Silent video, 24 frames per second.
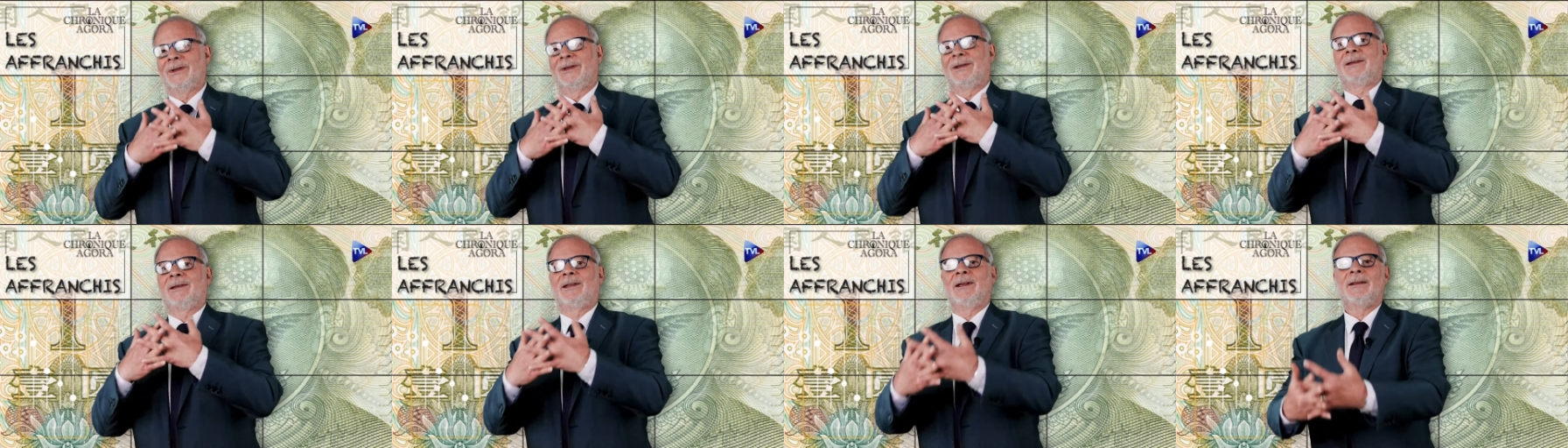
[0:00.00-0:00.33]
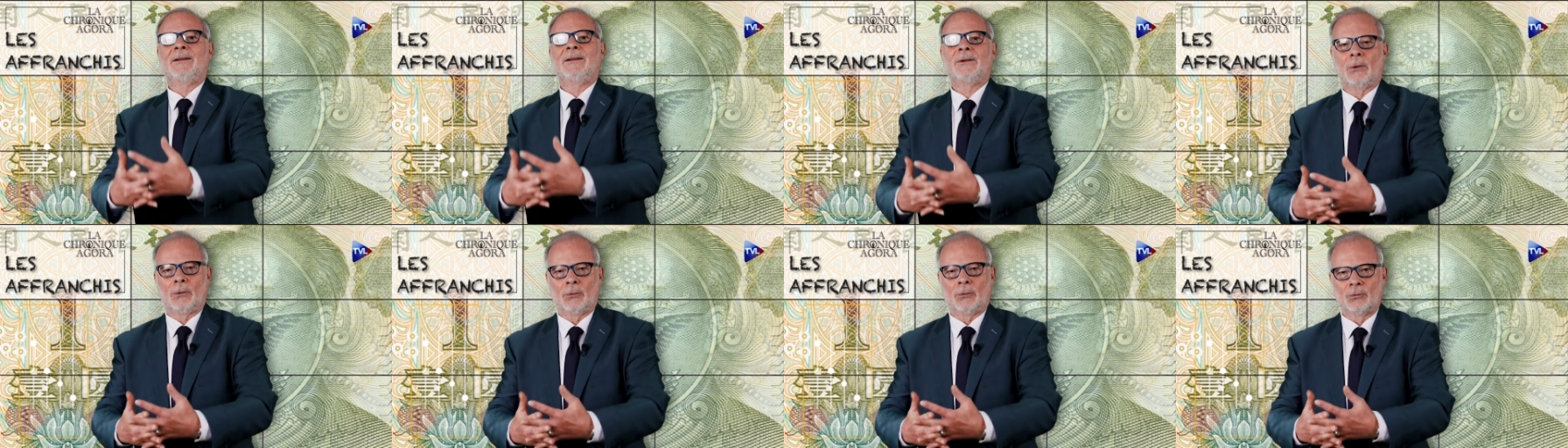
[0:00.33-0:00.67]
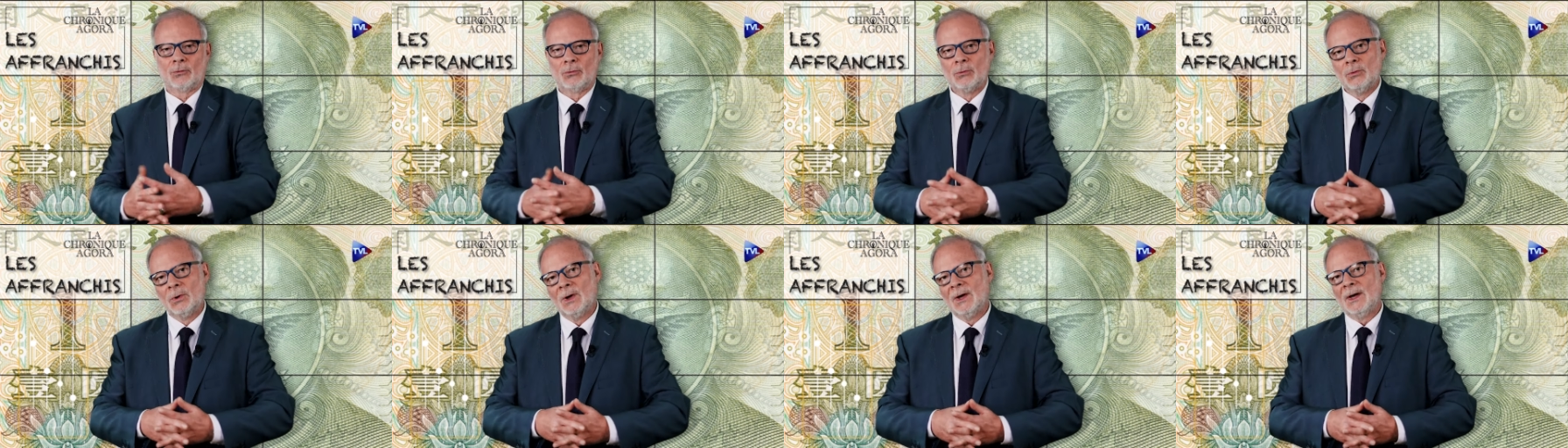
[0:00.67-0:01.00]

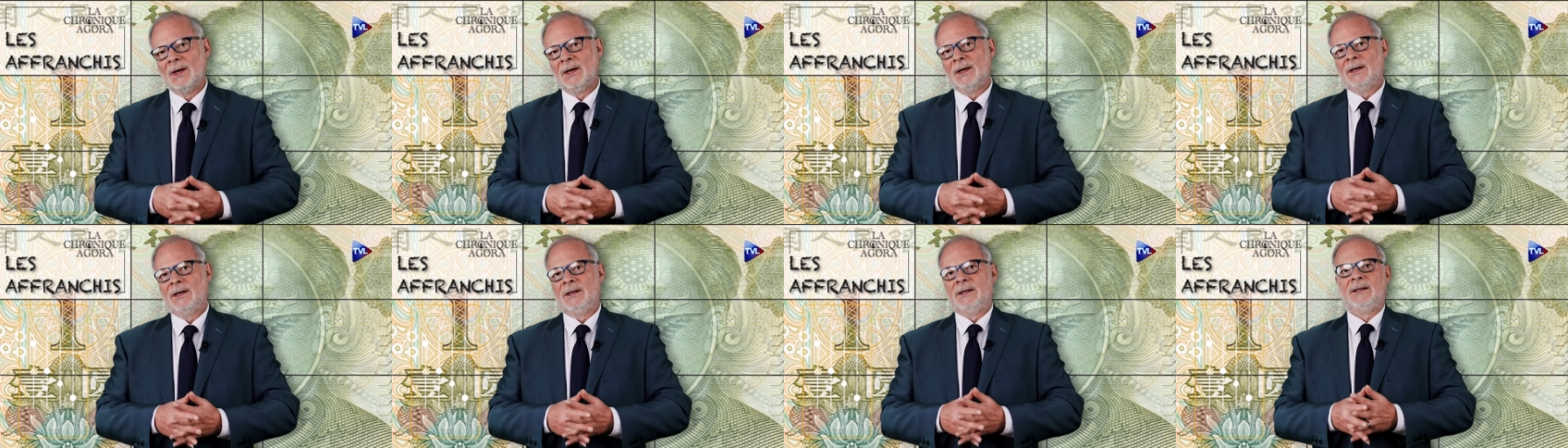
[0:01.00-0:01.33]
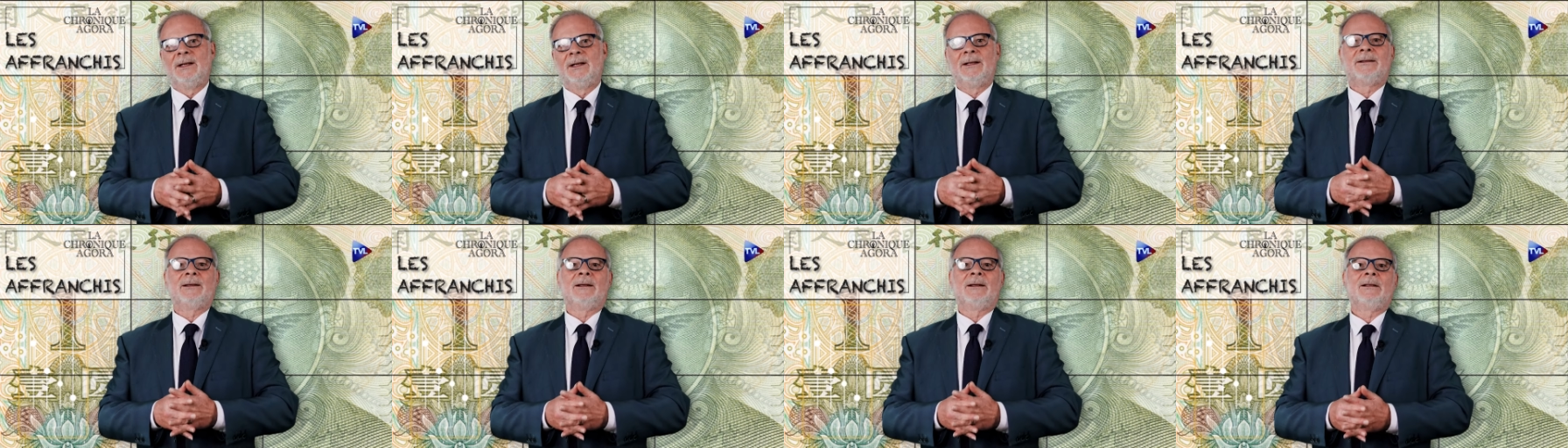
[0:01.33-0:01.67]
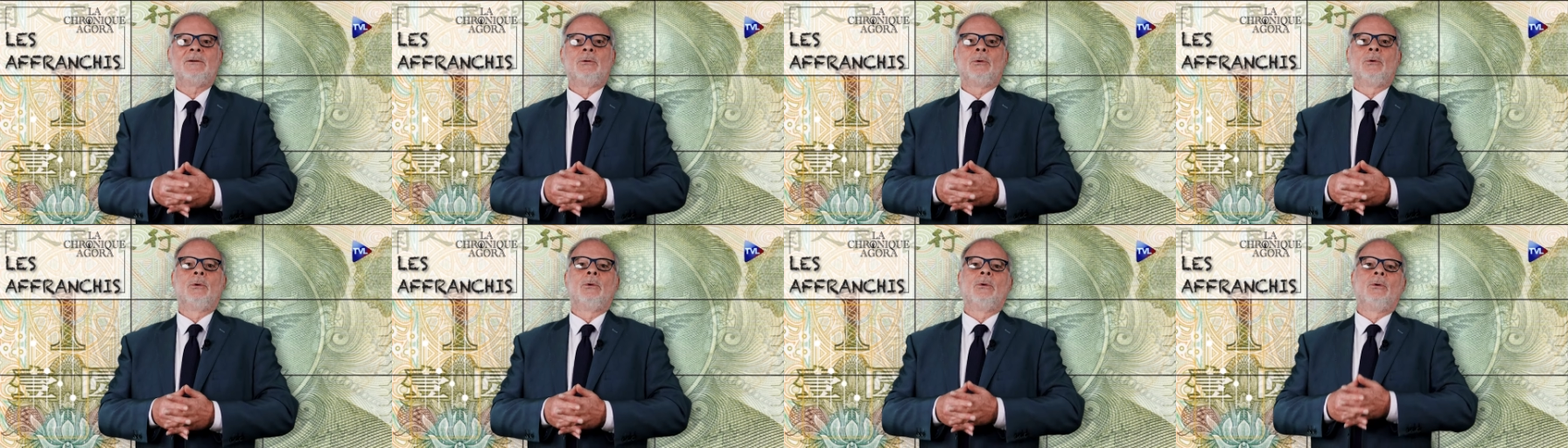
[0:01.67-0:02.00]
détendu. Il était
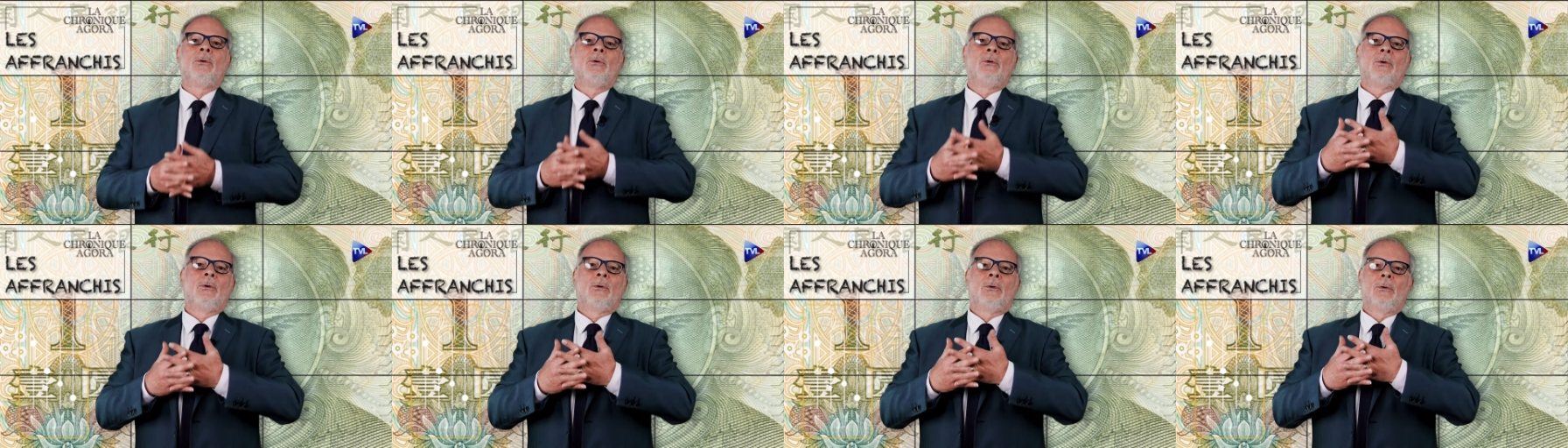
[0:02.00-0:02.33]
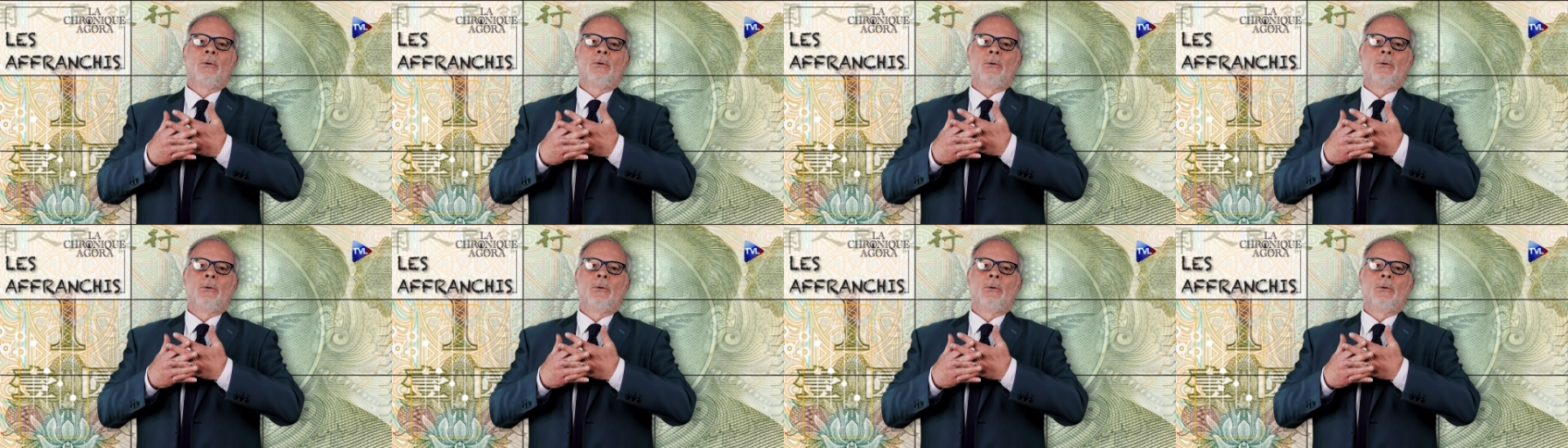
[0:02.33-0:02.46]
de